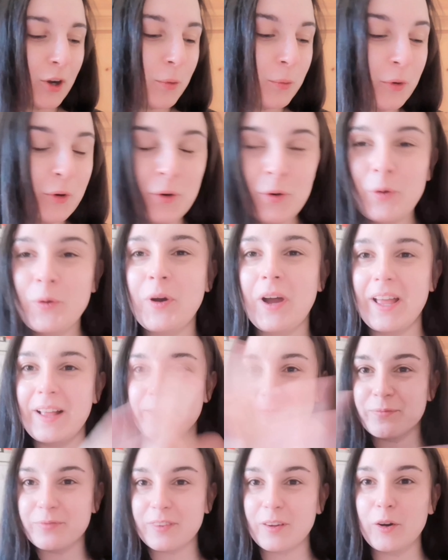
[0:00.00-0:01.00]

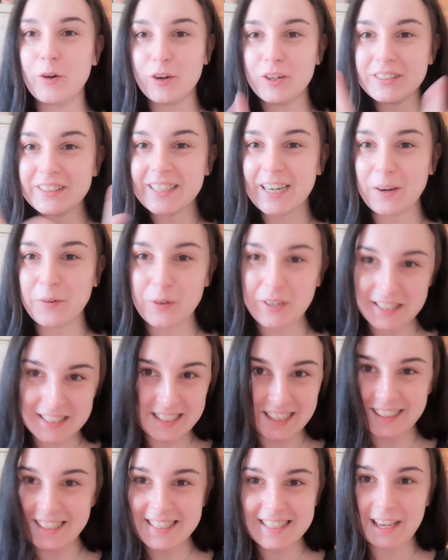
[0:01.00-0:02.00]
Comunque, oltre a
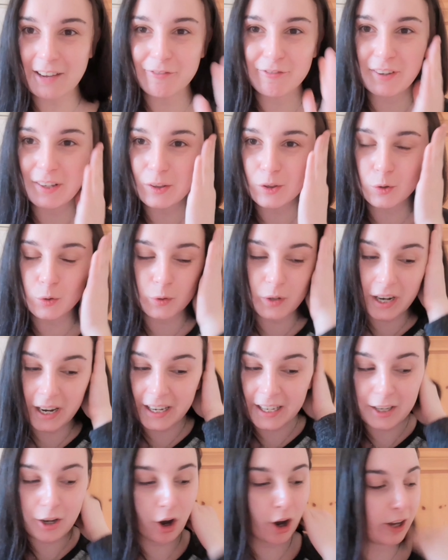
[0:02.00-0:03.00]
questa
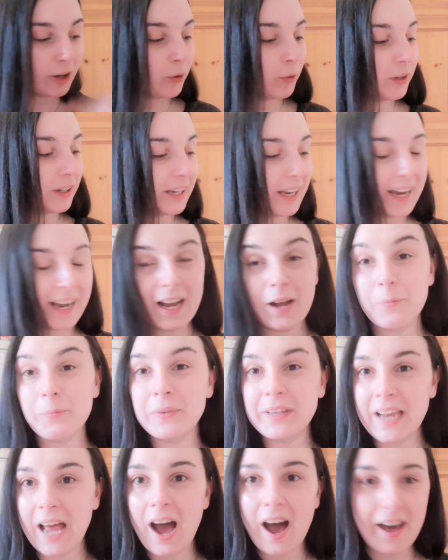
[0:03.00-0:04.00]
disavventura che ho e quindi a
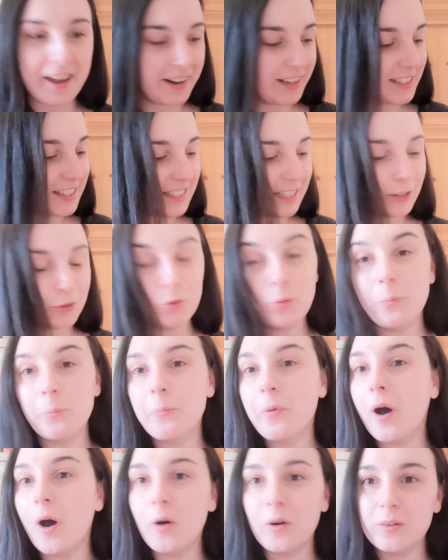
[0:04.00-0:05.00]
camminare è stato
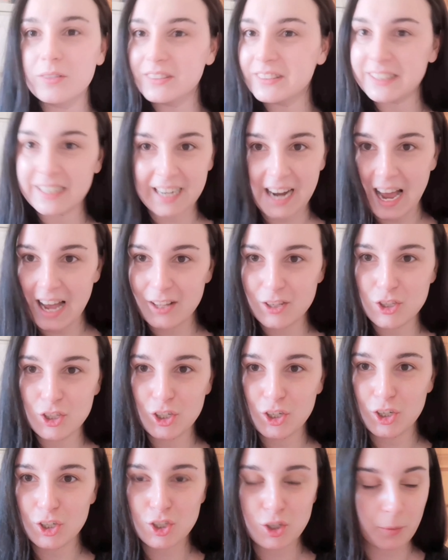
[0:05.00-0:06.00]
un po'
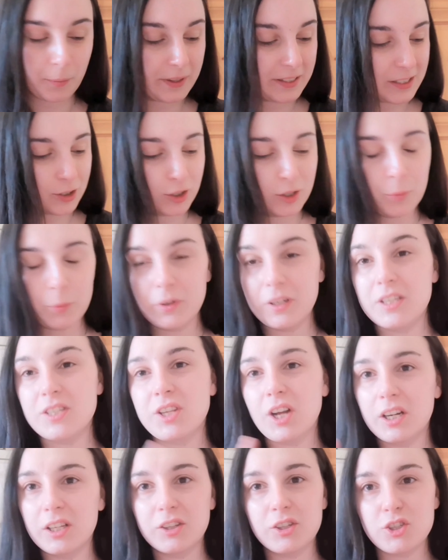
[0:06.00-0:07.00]
tragico, ci ho messo tipo di
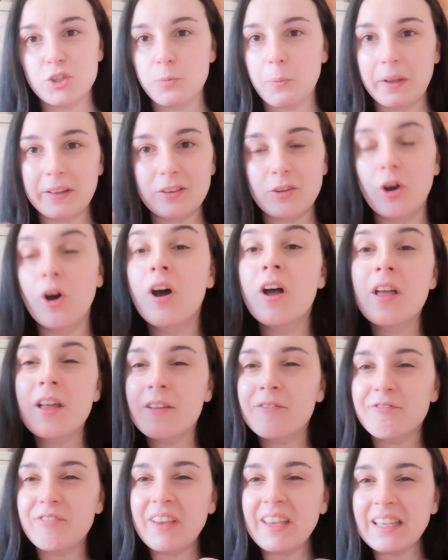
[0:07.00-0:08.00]
solito ci metto
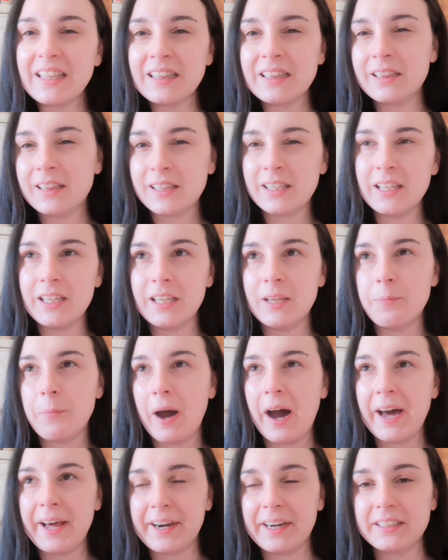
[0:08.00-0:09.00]

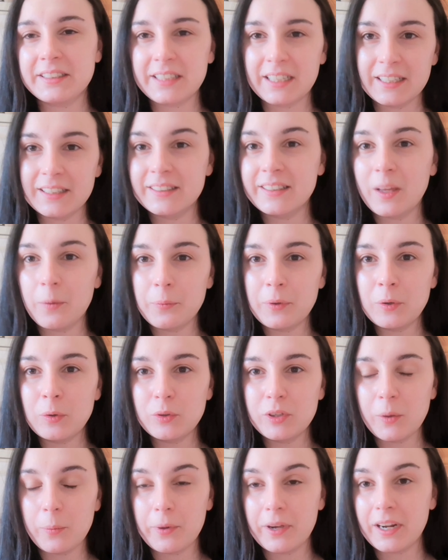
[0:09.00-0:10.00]
20-30
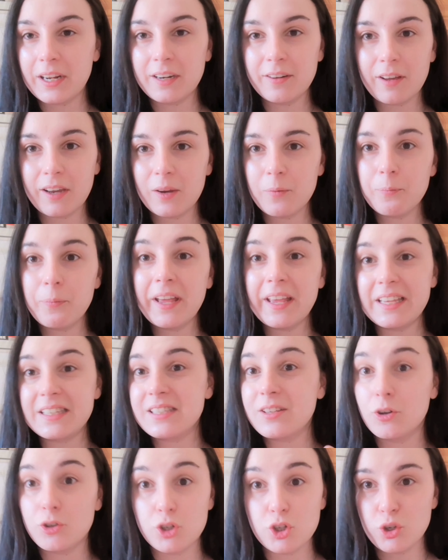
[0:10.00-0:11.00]
minuti per arrivare in
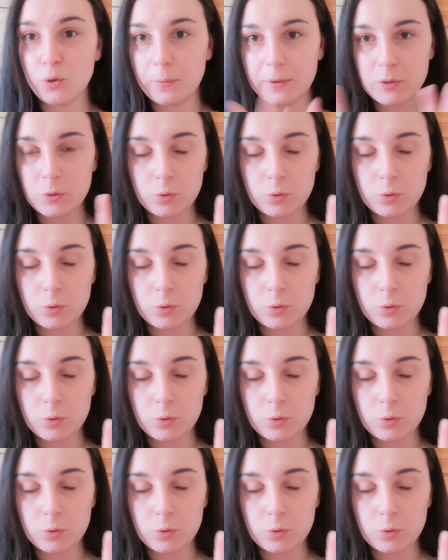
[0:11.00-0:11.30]
paese, oggi ci ho